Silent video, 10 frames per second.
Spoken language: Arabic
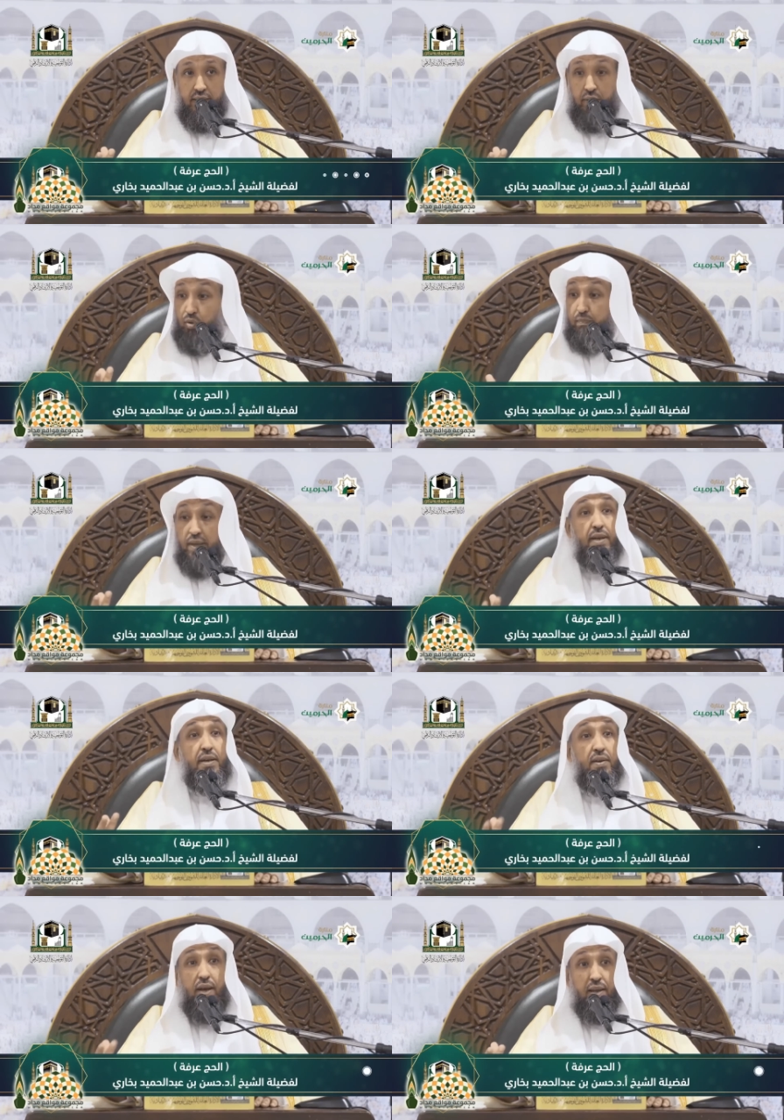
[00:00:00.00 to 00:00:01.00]
ثم
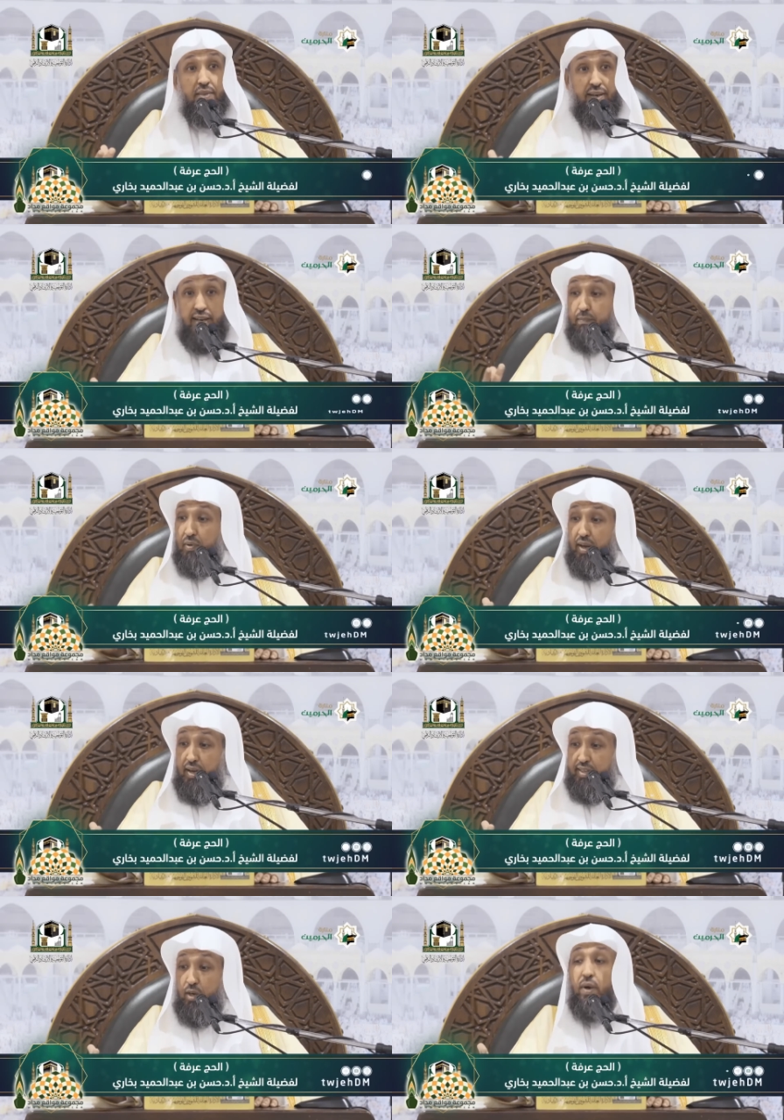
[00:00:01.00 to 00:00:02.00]
ذكر أيضا عن
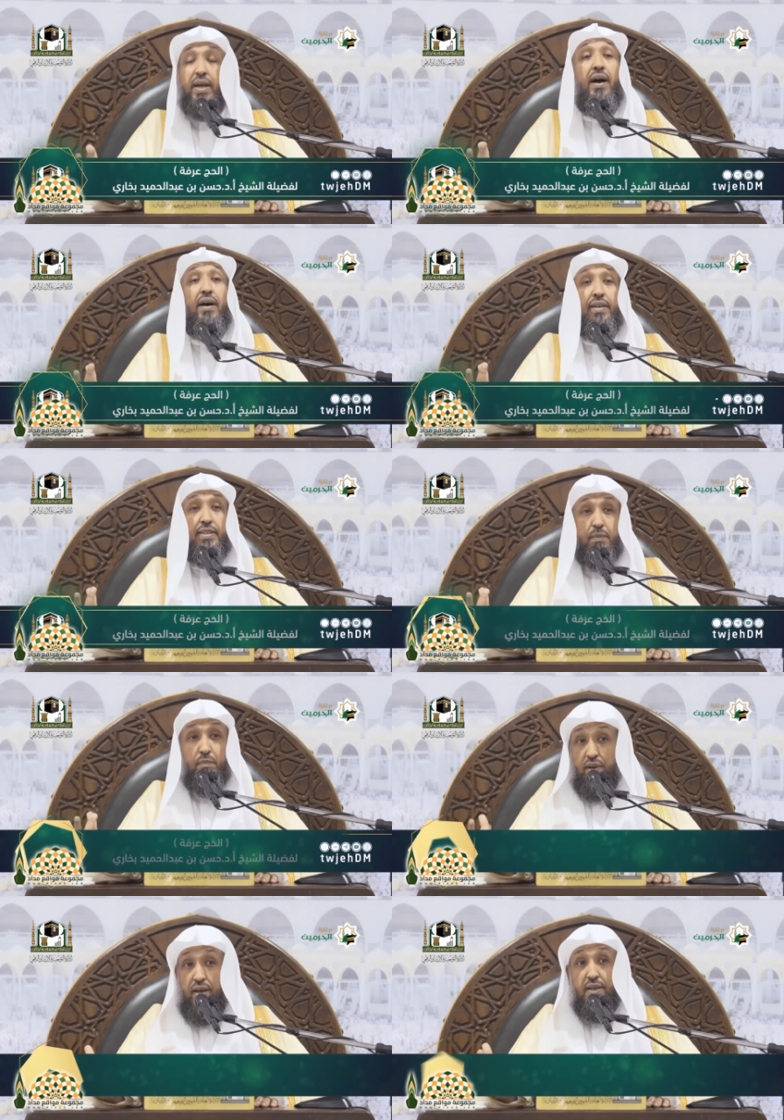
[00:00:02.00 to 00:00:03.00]
امرأته وكانت
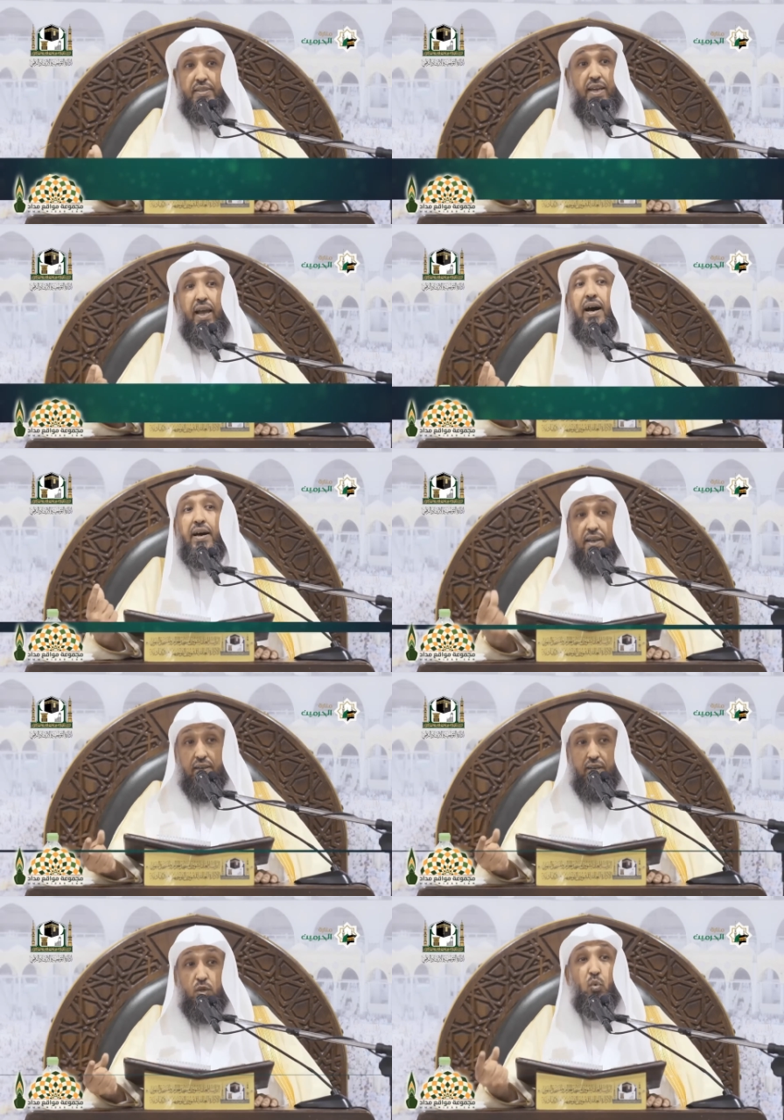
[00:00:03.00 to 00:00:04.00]
امرأتي
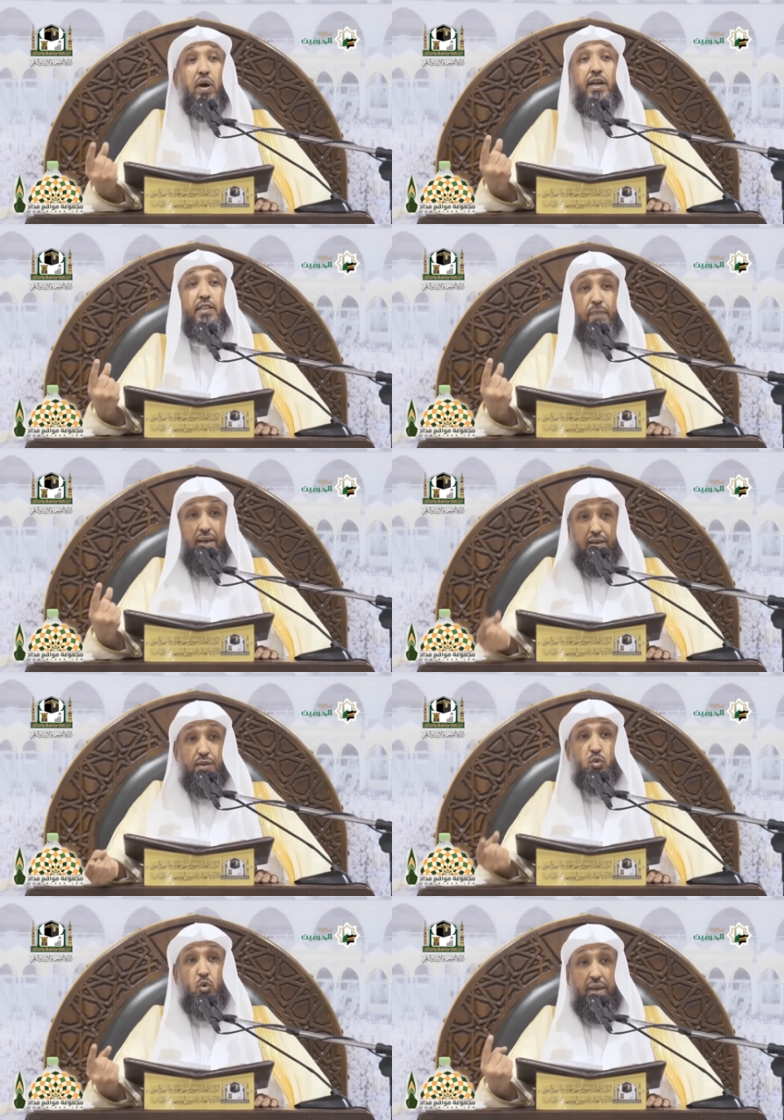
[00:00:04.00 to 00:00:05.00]
عاقرا وقد
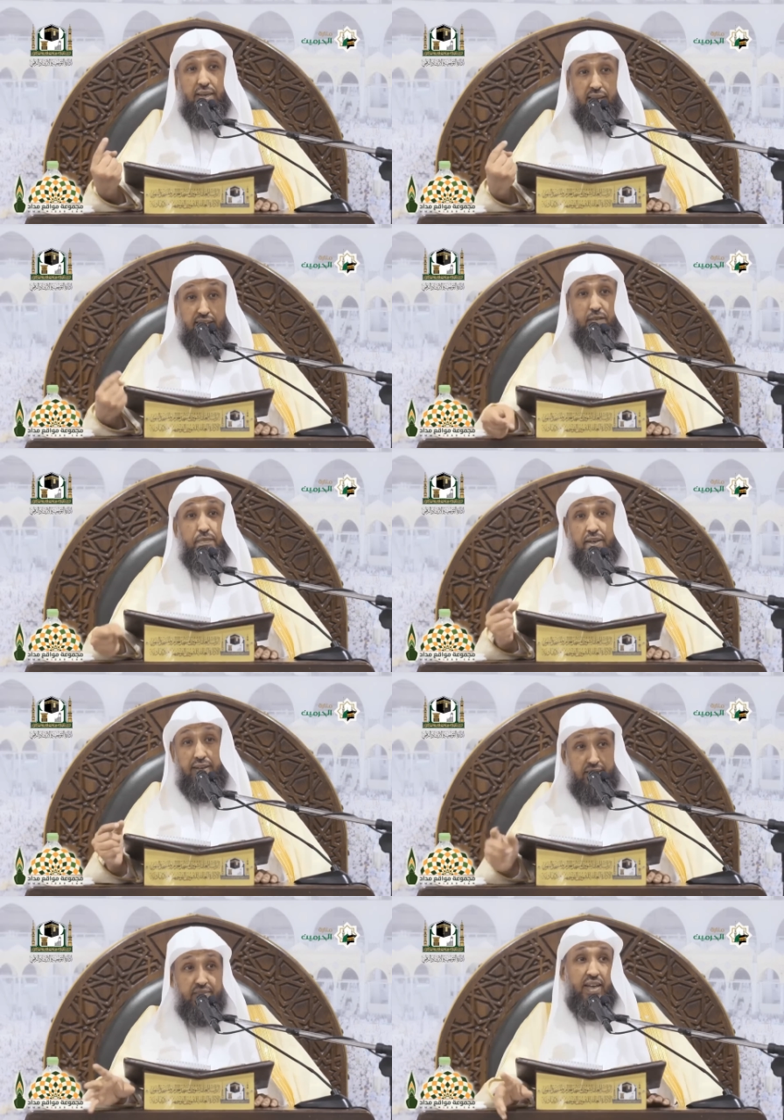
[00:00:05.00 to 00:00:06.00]
بلغت من
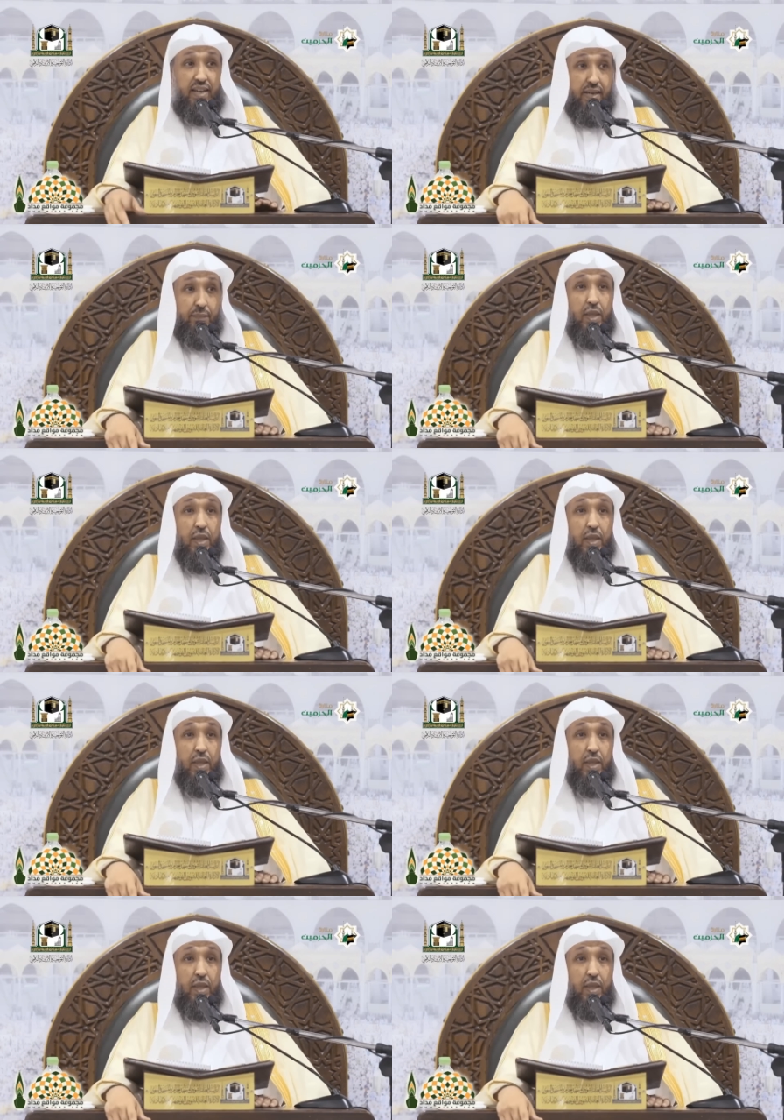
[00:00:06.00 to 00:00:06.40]
الكبر عتيا